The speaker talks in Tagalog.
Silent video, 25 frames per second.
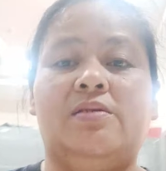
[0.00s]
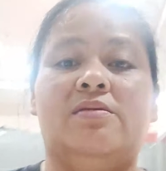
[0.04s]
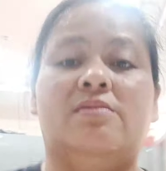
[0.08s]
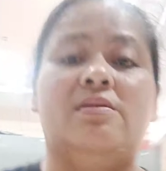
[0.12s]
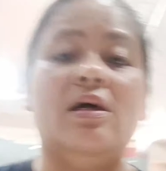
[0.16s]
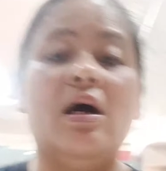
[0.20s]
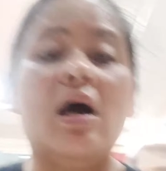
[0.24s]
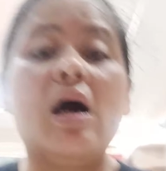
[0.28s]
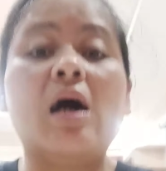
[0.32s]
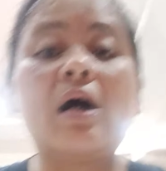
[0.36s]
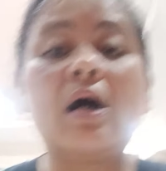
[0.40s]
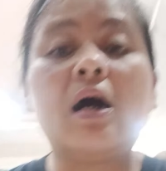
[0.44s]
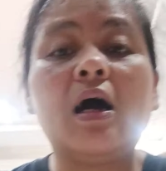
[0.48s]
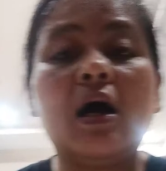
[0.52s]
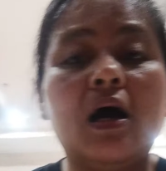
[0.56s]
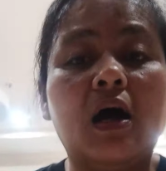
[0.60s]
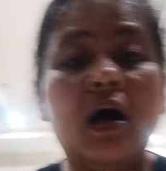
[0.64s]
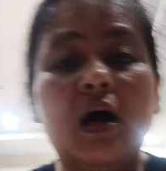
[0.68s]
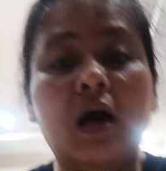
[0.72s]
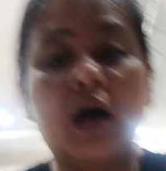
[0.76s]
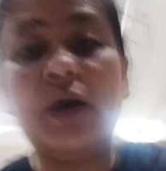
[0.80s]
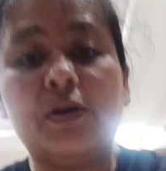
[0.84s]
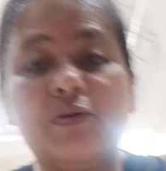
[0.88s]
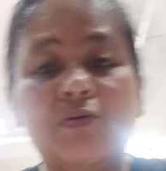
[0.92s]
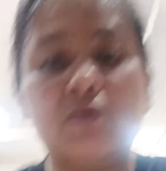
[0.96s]

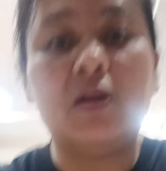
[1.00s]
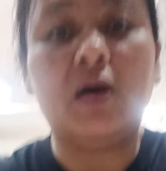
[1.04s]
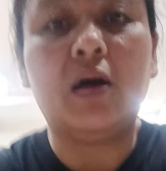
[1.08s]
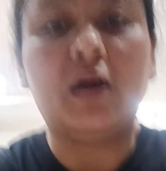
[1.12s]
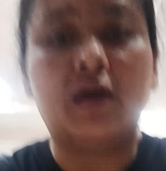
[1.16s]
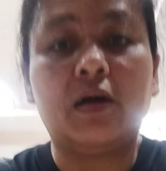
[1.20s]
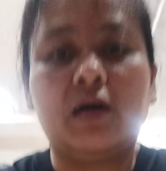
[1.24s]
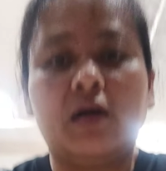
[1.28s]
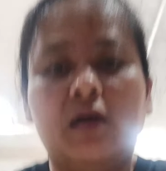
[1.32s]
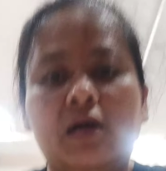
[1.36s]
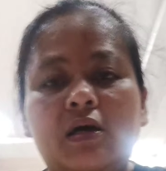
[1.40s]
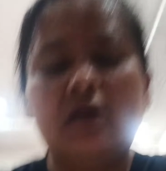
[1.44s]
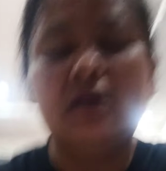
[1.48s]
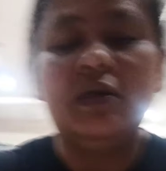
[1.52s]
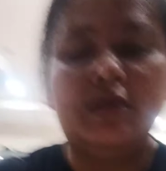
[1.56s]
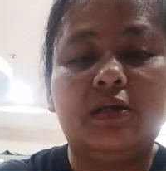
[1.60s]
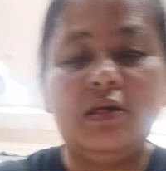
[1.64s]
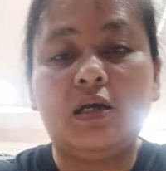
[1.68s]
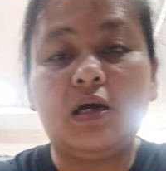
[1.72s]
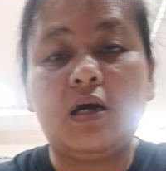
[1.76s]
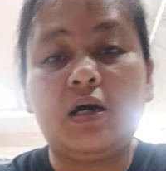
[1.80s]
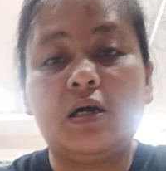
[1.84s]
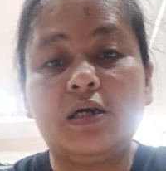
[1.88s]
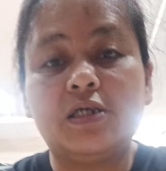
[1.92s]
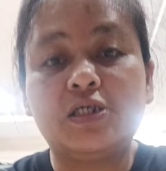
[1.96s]
Nakaka, ano lang,
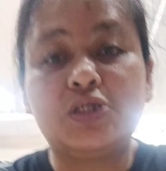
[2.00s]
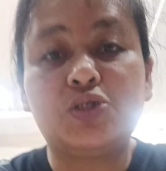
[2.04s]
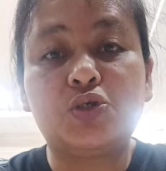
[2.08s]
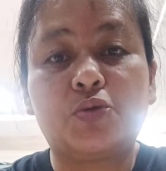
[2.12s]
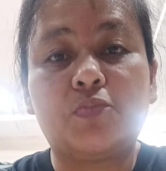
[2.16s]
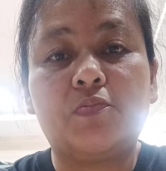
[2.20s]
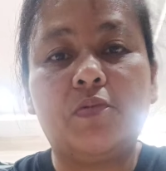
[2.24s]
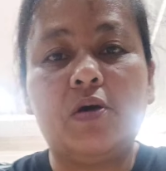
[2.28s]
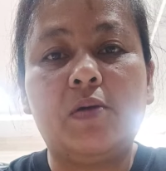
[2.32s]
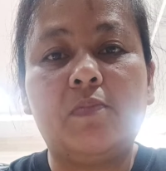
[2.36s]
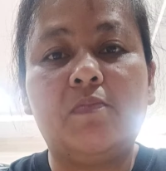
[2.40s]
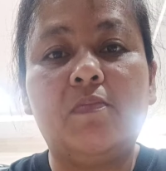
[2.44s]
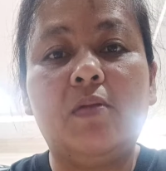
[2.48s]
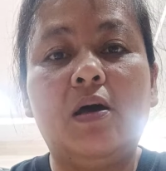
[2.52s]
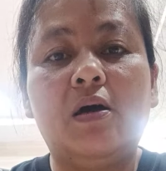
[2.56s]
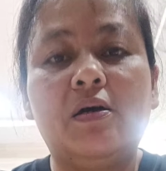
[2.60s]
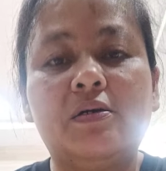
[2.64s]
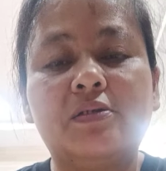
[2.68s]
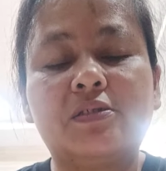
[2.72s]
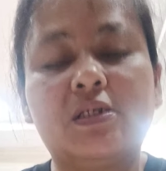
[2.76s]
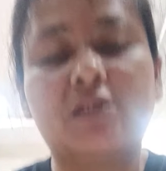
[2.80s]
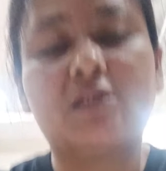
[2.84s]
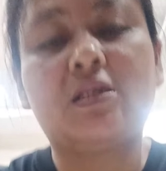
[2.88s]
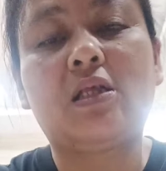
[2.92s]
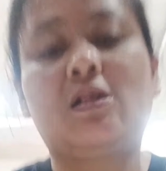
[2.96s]
nakaka-survive lang
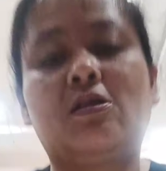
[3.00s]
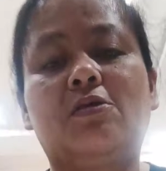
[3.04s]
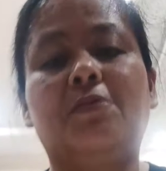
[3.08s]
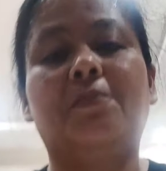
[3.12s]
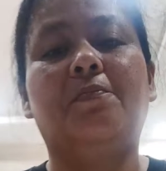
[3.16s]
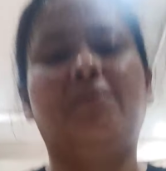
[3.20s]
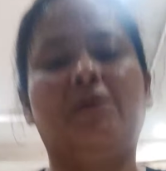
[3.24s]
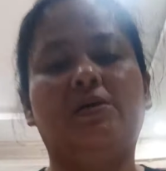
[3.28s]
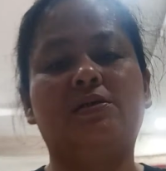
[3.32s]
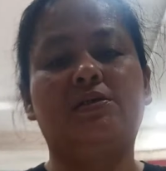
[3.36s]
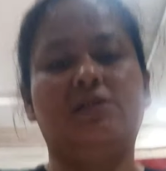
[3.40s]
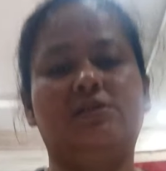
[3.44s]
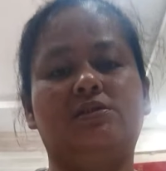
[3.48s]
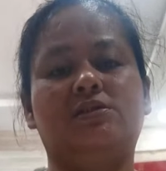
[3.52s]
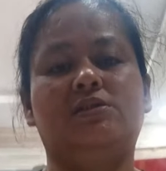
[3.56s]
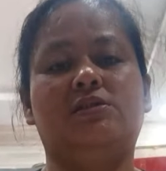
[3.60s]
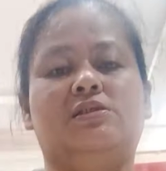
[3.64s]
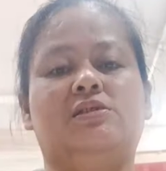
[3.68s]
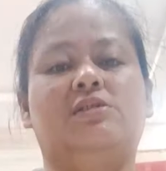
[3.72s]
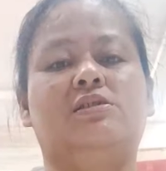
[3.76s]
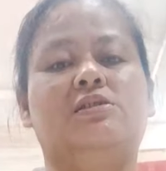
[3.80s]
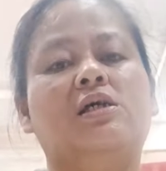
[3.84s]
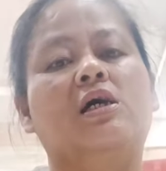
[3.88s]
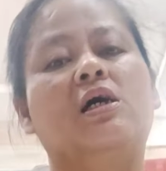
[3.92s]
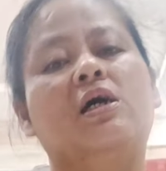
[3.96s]
sa tatlong beses,
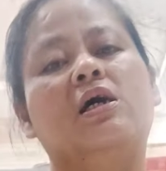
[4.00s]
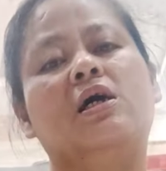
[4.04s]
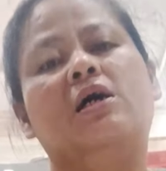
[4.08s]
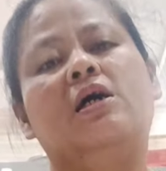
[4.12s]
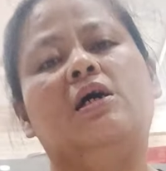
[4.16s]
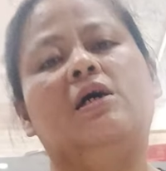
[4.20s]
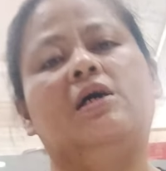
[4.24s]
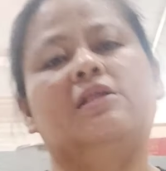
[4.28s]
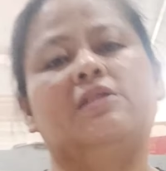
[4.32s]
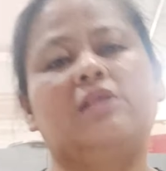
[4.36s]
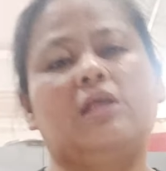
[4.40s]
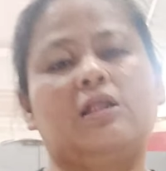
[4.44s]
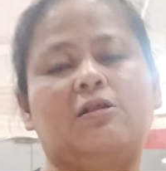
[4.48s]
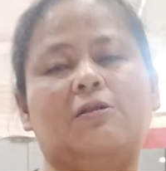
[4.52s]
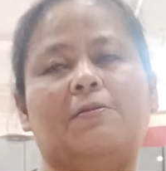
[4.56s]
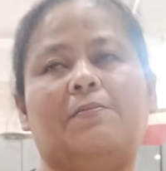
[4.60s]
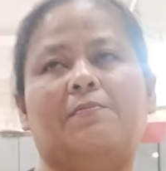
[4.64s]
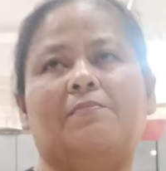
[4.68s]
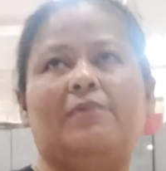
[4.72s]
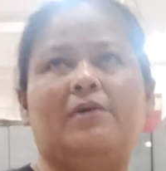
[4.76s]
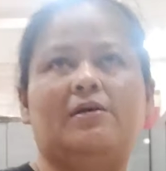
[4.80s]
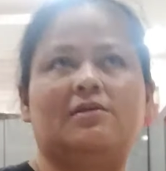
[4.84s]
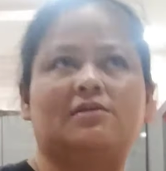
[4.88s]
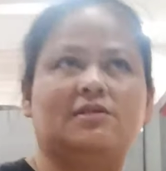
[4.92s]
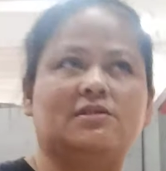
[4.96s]
tatlong
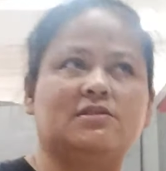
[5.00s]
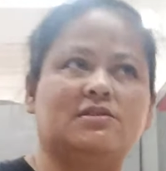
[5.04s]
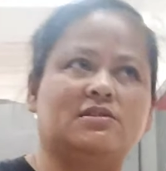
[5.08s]
beses